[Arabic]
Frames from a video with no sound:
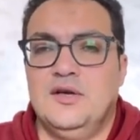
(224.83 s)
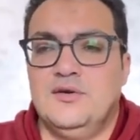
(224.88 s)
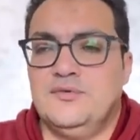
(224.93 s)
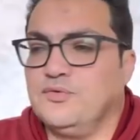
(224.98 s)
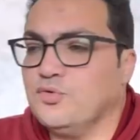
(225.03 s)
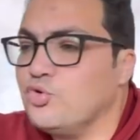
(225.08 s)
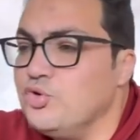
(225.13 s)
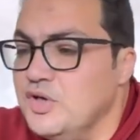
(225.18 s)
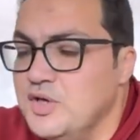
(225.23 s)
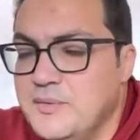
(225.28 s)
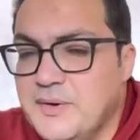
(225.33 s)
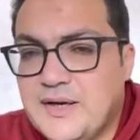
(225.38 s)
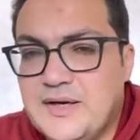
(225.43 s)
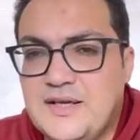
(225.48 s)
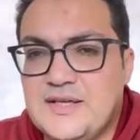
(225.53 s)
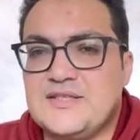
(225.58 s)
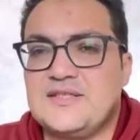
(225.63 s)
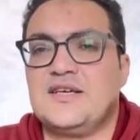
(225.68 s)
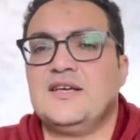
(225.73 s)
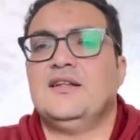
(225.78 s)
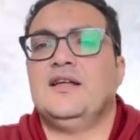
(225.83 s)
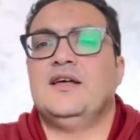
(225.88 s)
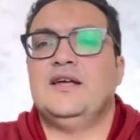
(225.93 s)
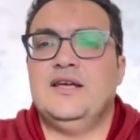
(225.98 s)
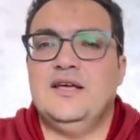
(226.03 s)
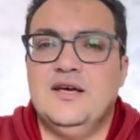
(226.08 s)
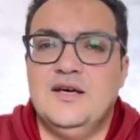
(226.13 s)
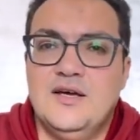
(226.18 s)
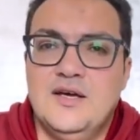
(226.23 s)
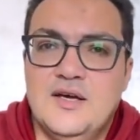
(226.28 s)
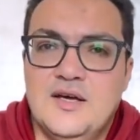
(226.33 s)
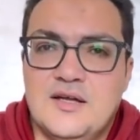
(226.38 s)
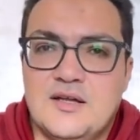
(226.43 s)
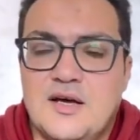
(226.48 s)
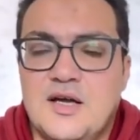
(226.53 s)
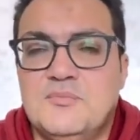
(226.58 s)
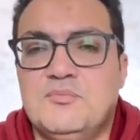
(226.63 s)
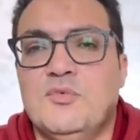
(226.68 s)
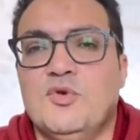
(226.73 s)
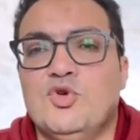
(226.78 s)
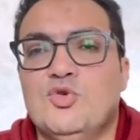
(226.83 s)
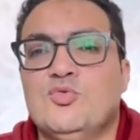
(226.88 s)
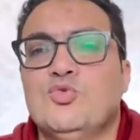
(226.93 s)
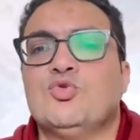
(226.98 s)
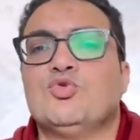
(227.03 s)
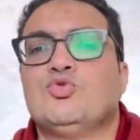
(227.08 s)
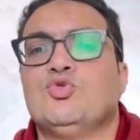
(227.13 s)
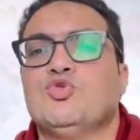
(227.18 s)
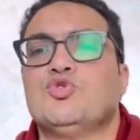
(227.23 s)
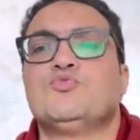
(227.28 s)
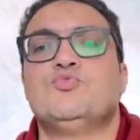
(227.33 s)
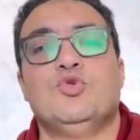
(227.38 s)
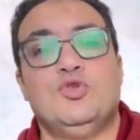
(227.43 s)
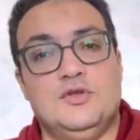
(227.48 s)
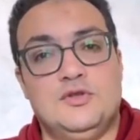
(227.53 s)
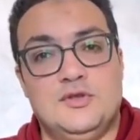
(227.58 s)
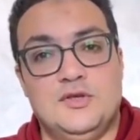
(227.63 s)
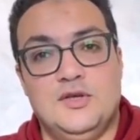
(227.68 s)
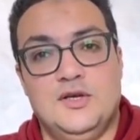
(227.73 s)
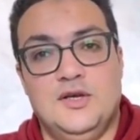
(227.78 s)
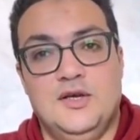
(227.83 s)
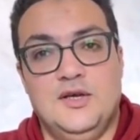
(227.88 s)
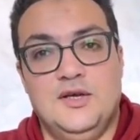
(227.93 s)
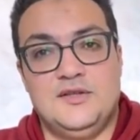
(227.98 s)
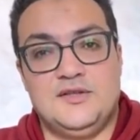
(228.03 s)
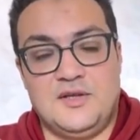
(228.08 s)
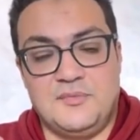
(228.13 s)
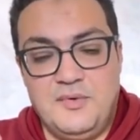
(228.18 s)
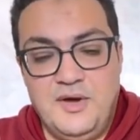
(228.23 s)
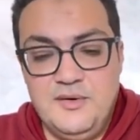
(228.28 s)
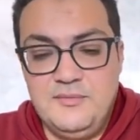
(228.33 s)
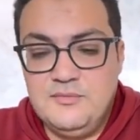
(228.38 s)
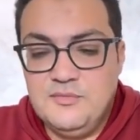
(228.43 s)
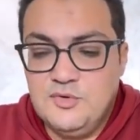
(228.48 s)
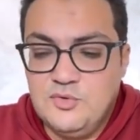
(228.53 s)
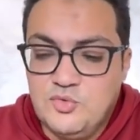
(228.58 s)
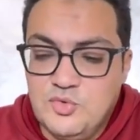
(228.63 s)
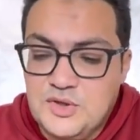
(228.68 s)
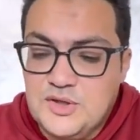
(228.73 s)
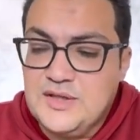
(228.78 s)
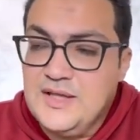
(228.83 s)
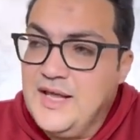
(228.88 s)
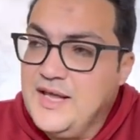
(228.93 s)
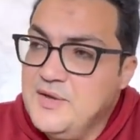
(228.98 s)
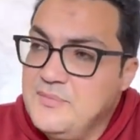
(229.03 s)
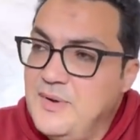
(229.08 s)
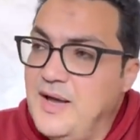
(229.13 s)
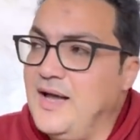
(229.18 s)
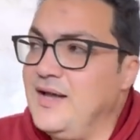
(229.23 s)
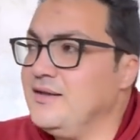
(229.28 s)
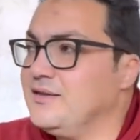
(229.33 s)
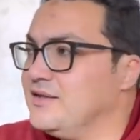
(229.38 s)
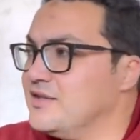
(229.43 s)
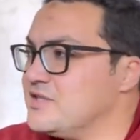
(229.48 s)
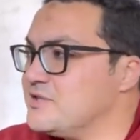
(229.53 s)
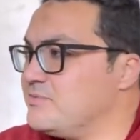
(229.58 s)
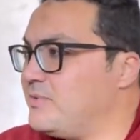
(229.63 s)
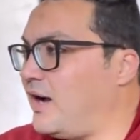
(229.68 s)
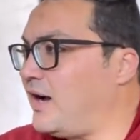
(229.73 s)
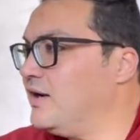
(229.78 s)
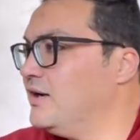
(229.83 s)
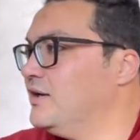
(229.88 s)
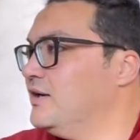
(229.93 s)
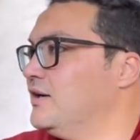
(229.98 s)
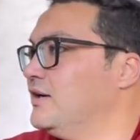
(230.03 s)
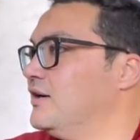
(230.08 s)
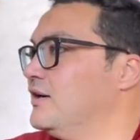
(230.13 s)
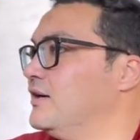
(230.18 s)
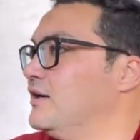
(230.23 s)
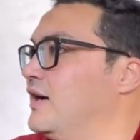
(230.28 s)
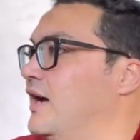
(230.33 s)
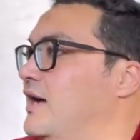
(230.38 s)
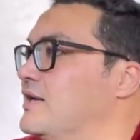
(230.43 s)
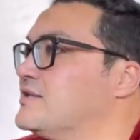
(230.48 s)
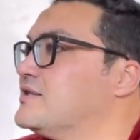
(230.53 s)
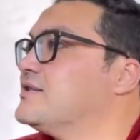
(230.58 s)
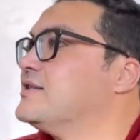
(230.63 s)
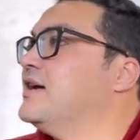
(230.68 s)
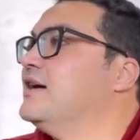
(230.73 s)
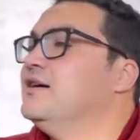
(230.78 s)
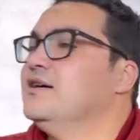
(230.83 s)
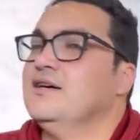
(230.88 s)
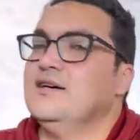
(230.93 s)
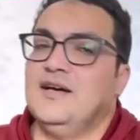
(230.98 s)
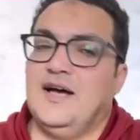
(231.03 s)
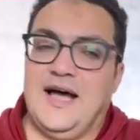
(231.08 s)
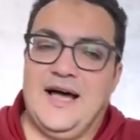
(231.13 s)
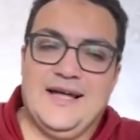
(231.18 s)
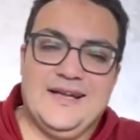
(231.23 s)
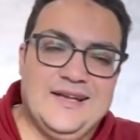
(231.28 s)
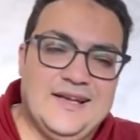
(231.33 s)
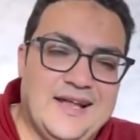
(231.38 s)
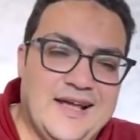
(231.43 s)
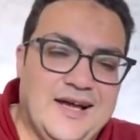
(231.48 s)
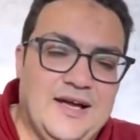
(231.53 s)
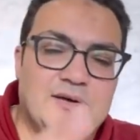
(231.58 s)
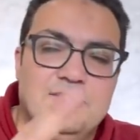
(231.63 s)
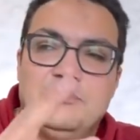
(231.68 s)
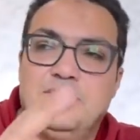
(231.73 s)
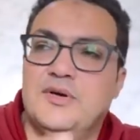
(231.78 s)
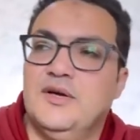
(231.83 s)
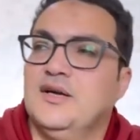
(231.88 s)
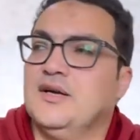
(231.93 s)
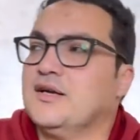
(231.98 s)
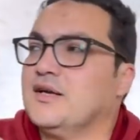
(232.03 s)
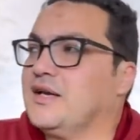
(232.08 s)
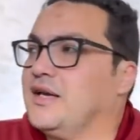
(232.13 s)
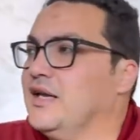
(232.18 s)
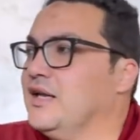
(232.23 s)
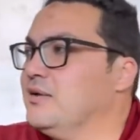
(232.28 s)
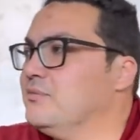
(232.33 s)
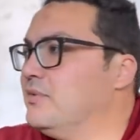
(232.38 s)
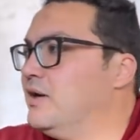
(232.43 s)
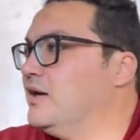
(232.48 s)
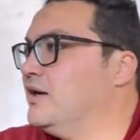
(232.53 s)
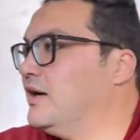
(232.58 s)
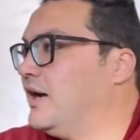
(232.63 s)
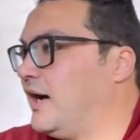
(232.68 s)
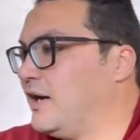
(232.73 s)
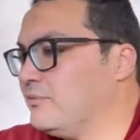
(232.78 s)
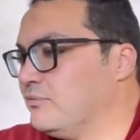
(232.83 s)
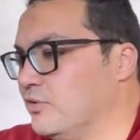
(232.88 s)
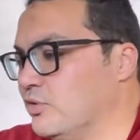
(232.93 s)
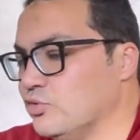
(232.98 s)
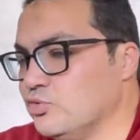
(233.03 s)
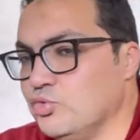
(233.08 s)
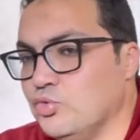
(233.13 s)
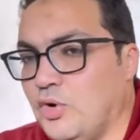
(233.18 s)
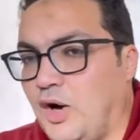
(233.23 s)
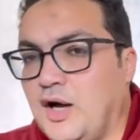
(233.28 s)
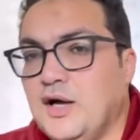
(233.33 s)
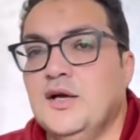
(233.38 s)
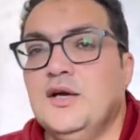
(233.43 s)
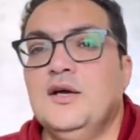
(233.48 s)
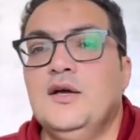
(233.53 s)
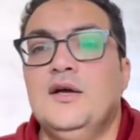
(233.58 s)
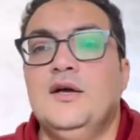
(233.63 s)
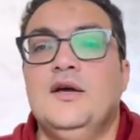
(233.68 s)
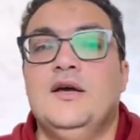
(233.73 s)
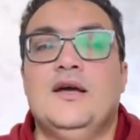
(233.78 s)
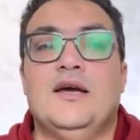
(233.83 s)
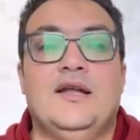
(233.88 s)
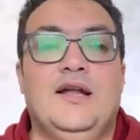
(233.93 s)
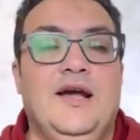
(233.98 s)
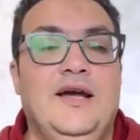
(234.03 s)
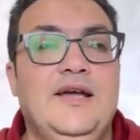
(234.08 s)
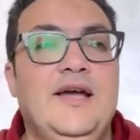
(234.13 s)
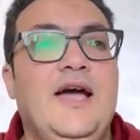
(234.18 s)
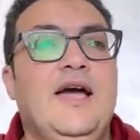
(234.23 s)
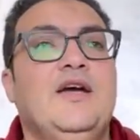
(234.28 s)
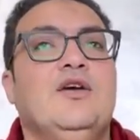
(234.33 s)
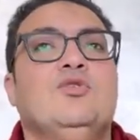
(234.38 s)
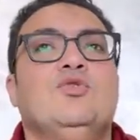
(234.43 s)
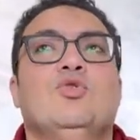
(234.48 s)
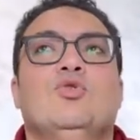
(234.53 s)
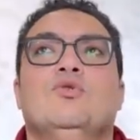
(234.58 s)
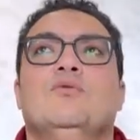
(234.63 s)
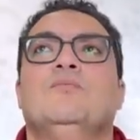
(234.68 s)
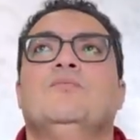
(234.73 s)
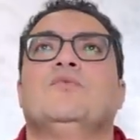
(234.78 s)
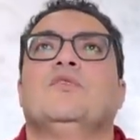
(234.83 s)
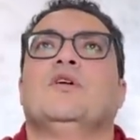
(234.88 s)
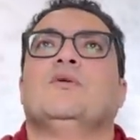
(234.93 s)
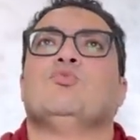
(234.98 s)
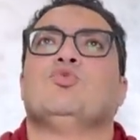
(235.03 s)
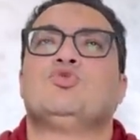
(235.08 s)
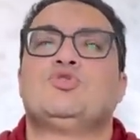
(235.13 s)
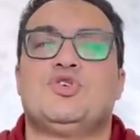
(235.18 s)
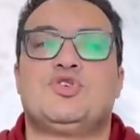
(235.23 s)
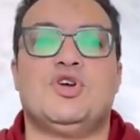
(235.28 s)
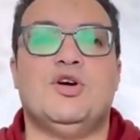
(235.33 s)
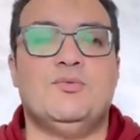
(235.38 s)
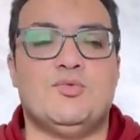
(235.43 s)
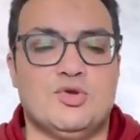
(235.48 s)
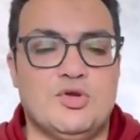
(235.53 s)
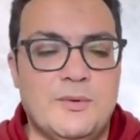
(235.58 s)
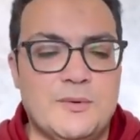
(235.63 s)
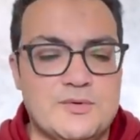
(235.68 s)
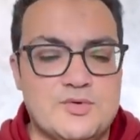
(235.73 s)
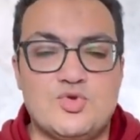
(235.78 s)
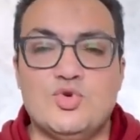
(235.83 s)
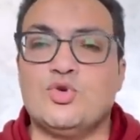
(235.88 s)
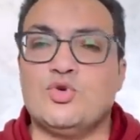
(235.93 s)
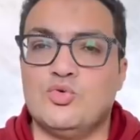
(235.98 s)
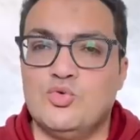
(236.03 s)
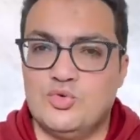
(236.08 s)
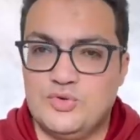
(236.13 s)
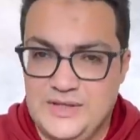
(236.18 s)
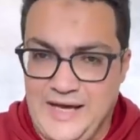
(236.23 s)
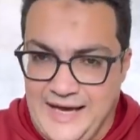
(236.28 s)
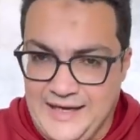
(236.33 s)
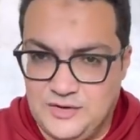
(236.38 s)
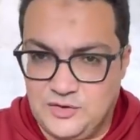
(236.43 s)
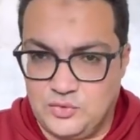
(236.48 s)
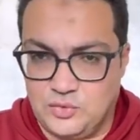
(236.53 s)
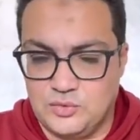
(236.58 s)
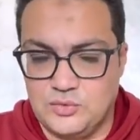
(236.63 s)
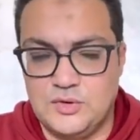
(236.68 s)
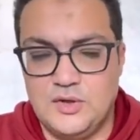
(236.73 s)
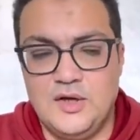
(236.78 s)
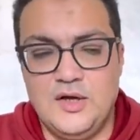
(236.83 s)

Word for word: في كل مركز كده ايه لغايه ما الامور تظبط تمام وتلاقي بقى تسمع هسه عن لاعب كلمه على الموضوع الحقيقه انه المستشار مرتضى منصور ودي عادته